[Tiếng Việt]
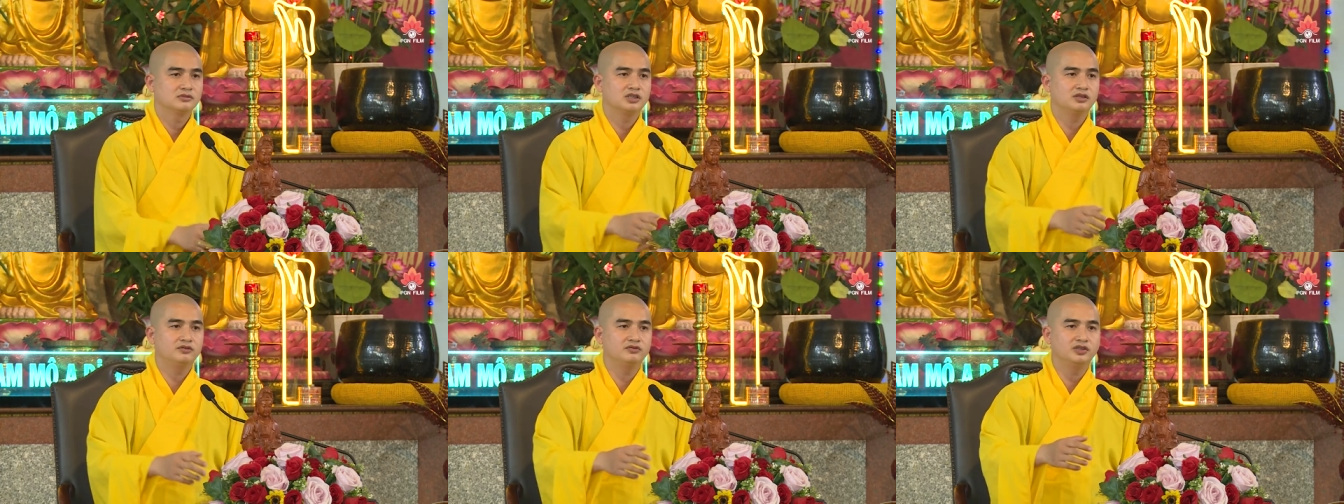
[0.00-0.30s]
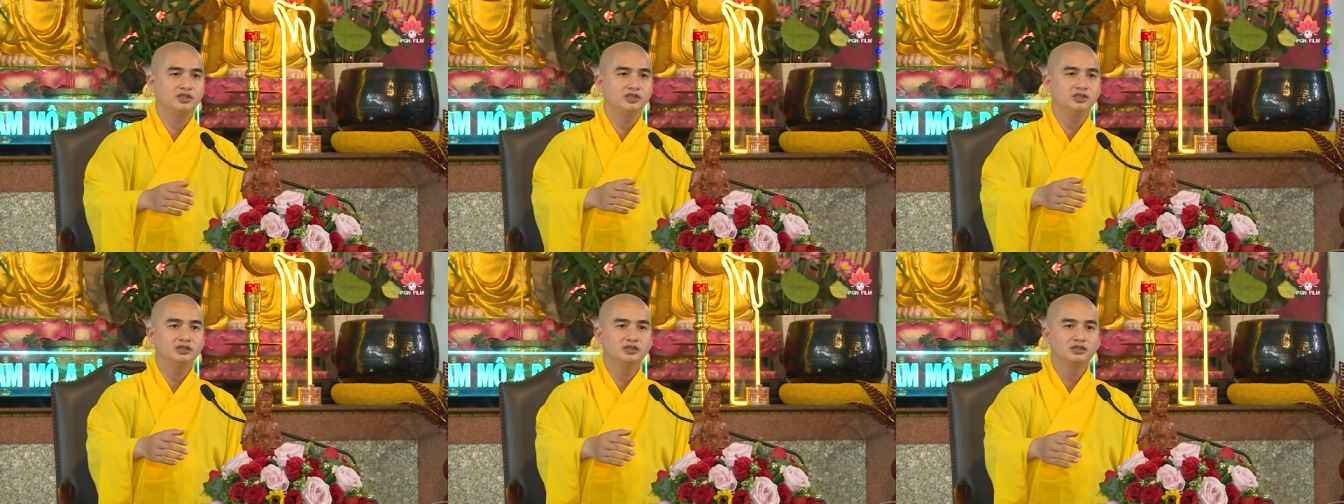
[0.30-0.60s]
các
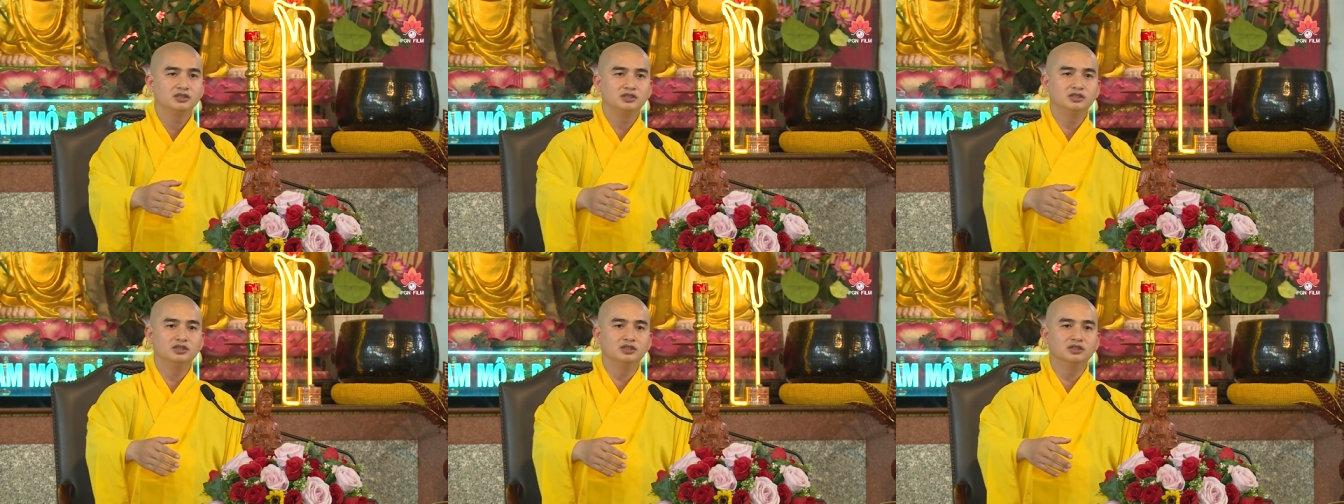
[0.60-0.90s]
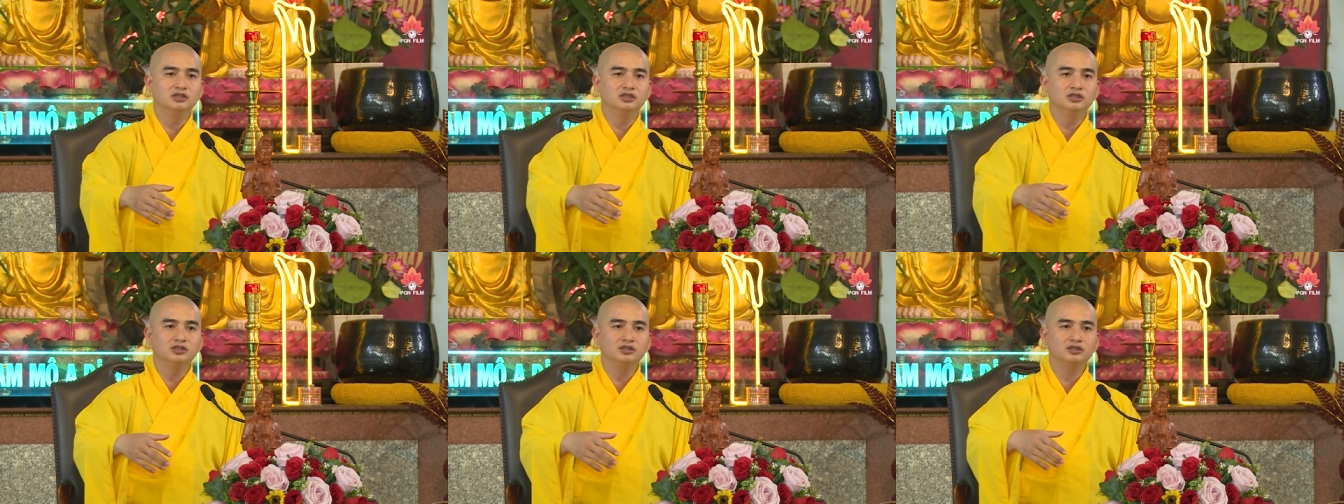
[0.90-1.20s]
vị
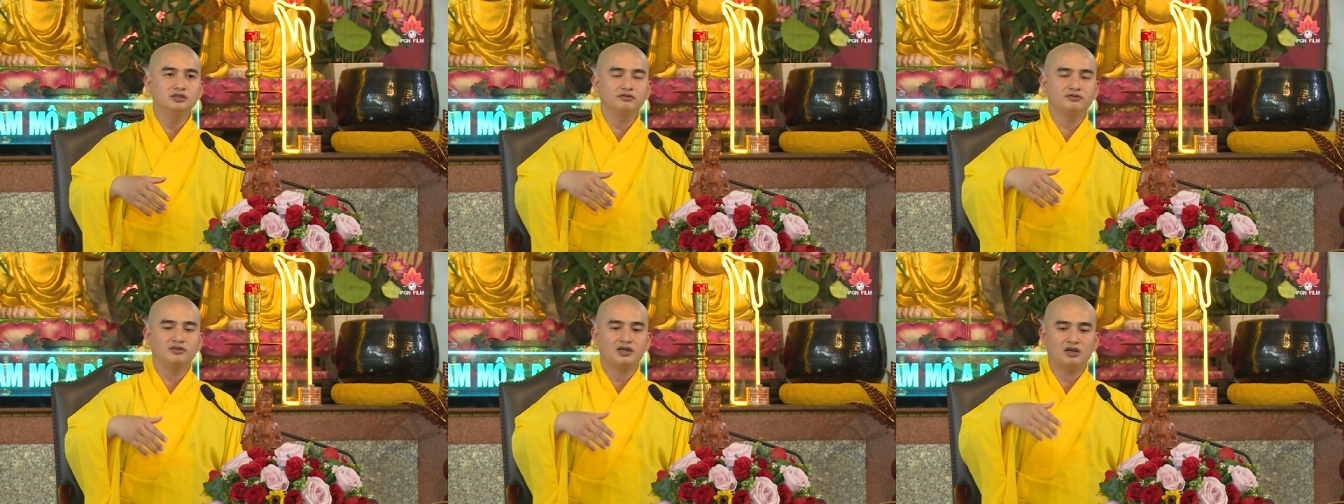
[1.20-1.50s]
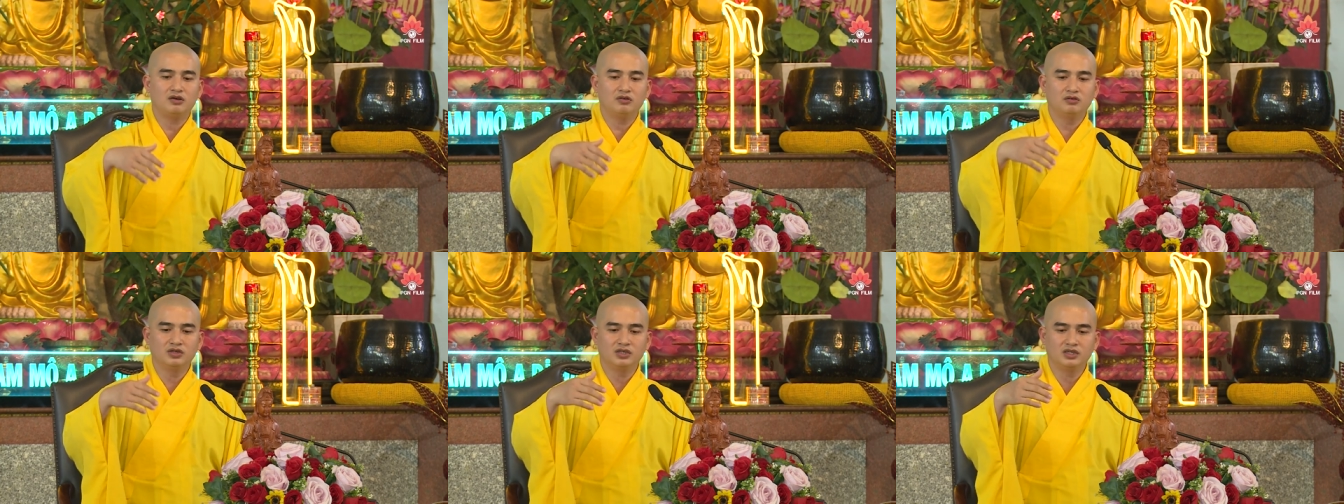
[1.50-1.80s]
dựa
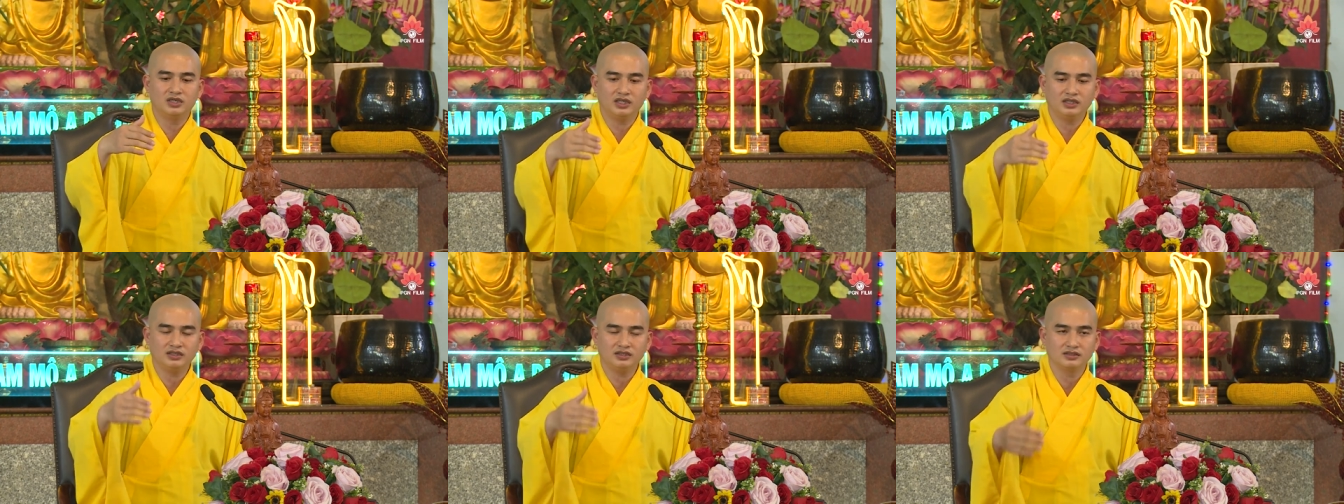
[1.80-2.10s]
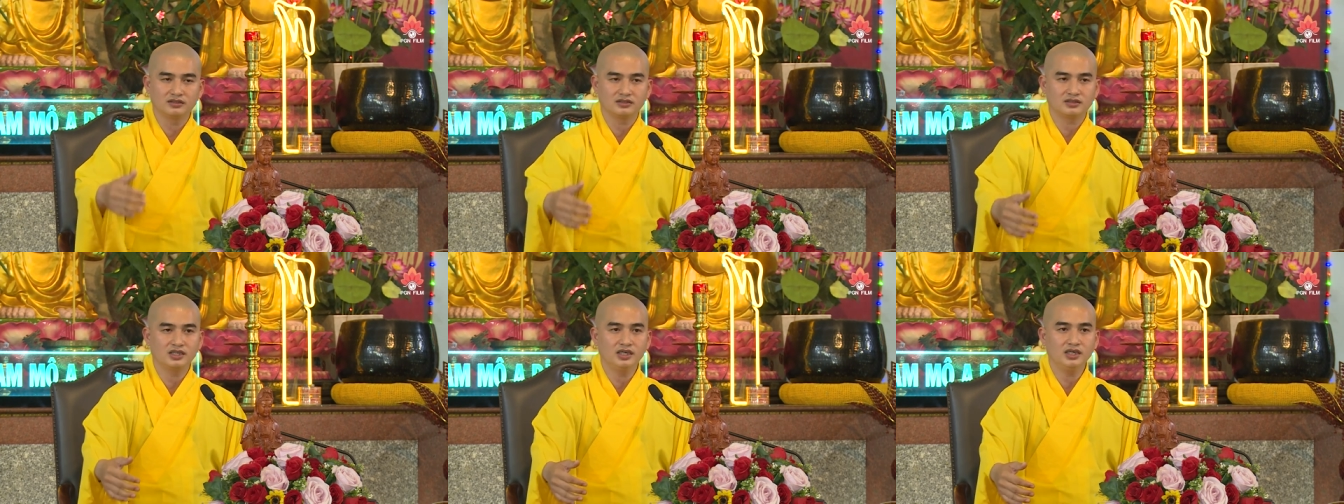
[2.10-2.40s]
vào hình ảnh
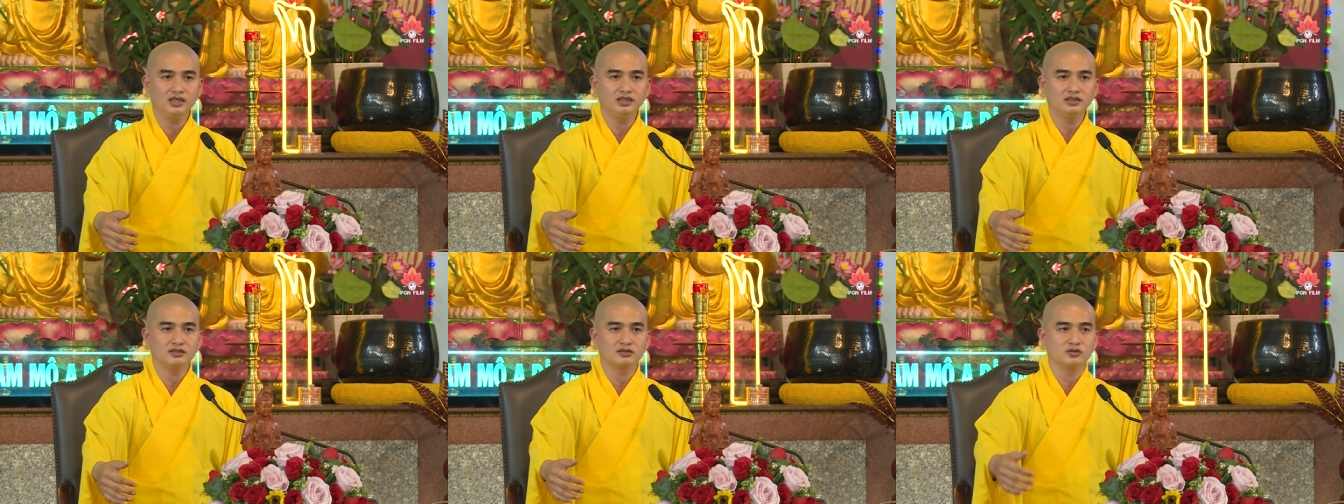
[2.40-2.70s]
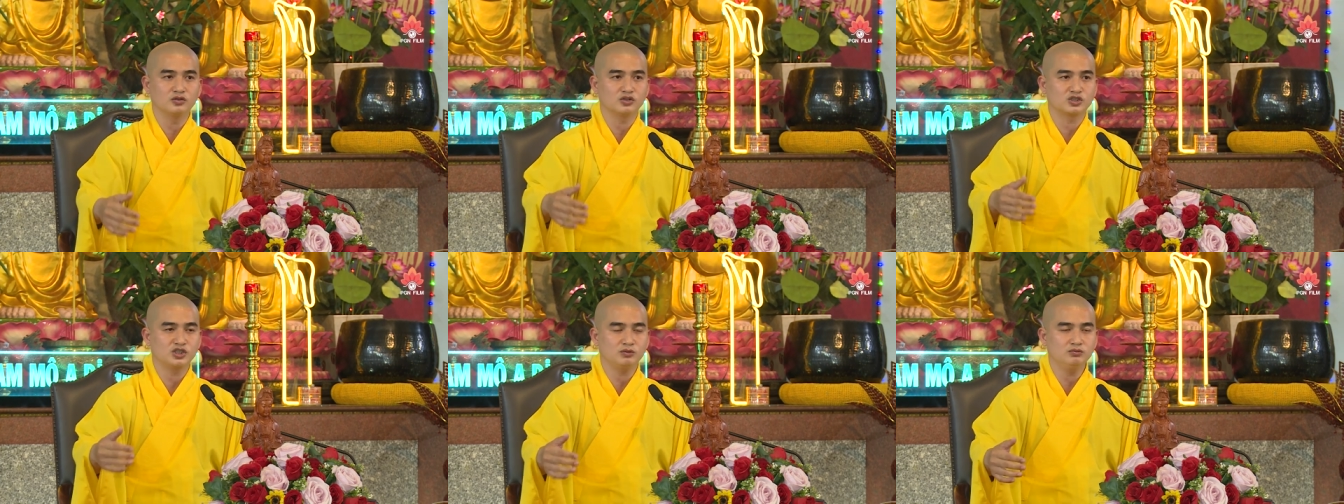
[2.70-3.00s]
thực tế
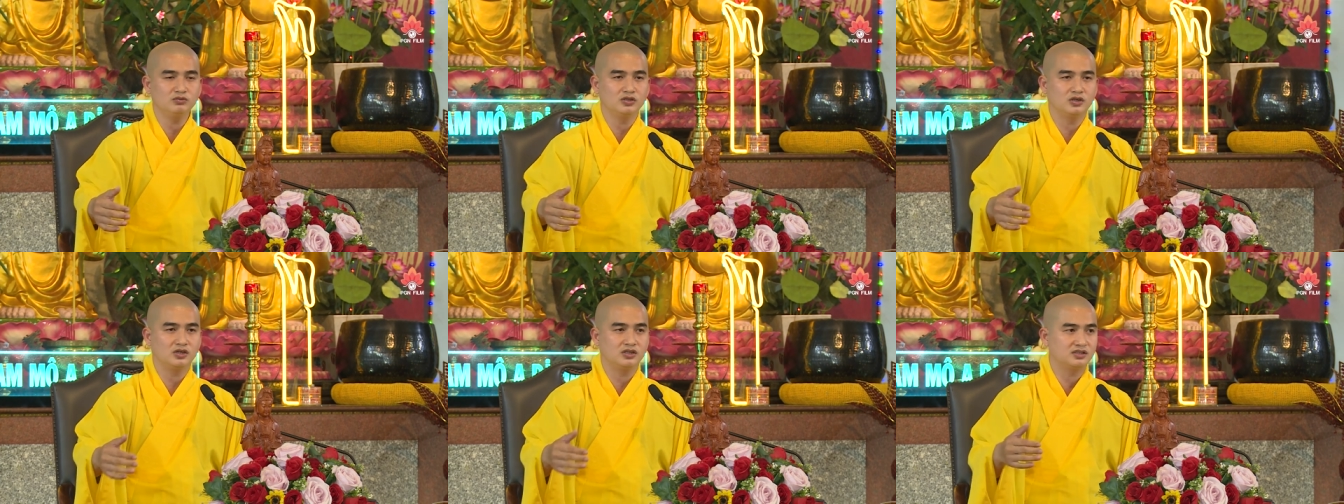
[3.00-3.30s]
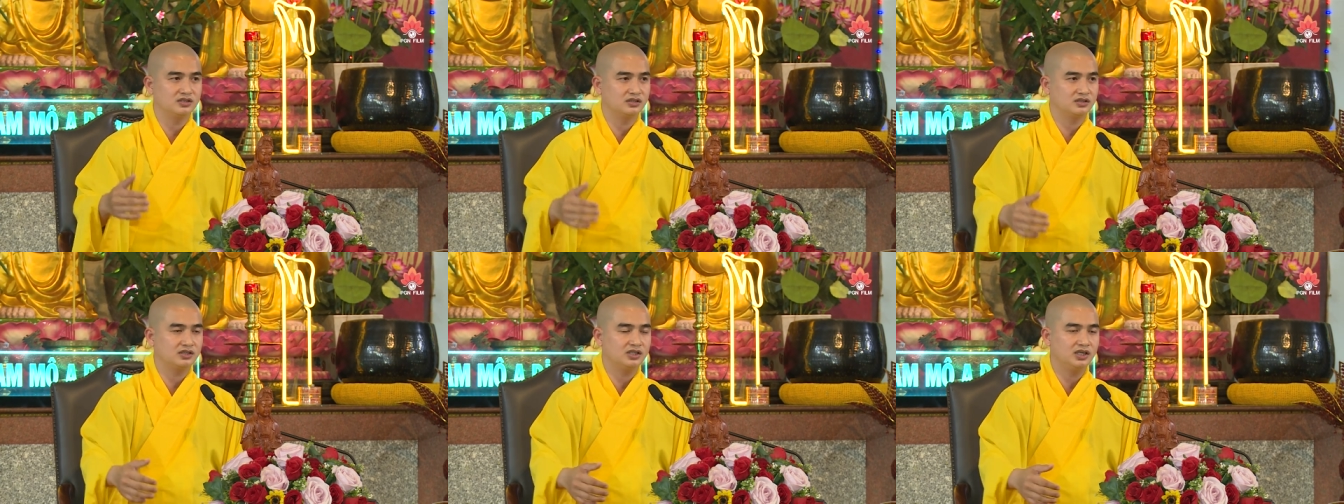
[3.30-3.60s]
cuộc sống của họ
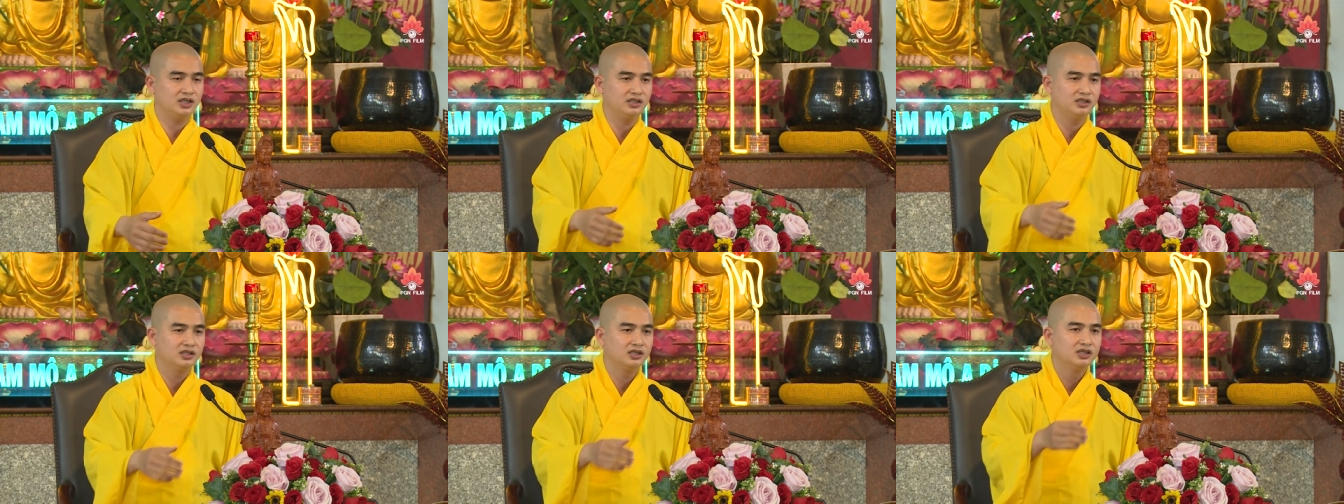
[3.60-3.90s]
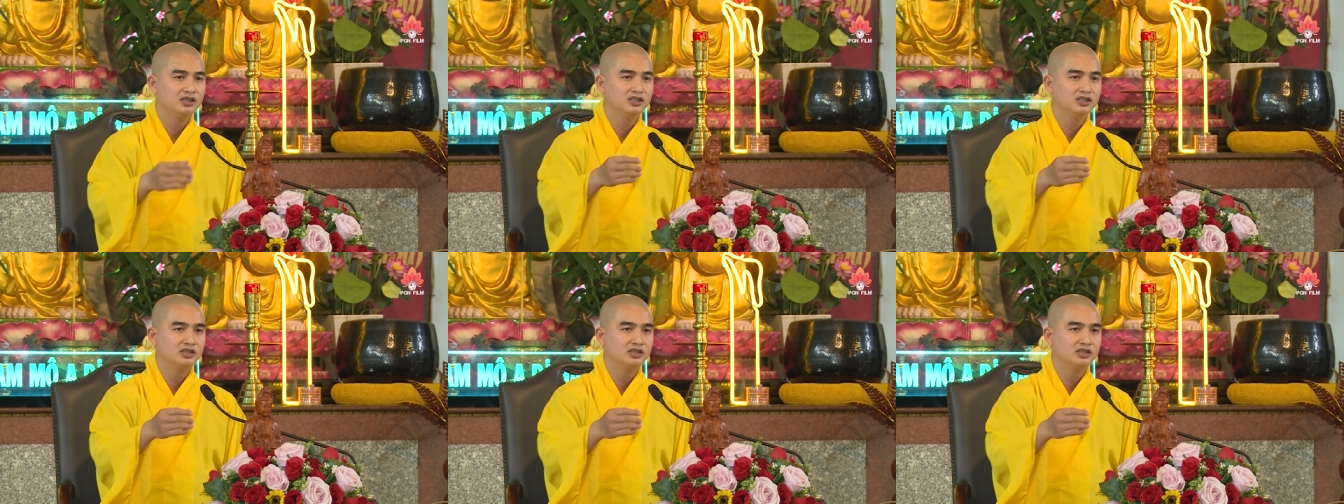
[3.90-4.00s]
thực tế